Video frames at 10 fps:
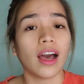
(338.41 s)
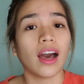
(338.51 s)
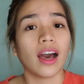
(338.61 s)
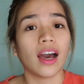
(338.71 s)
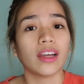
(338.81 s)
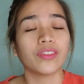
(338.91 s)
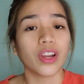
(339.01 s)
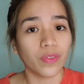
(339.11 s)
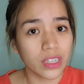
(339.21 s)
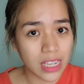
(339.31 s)
uh,
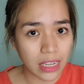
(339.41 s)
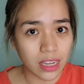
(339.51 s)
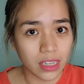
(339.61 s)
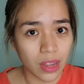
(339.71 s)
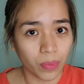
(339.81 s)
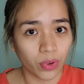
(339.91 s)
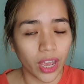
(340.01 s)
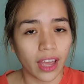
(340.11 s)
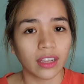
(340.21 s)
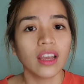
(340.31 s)
driver's license na po
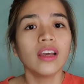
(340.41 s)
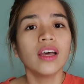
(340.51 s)
yan.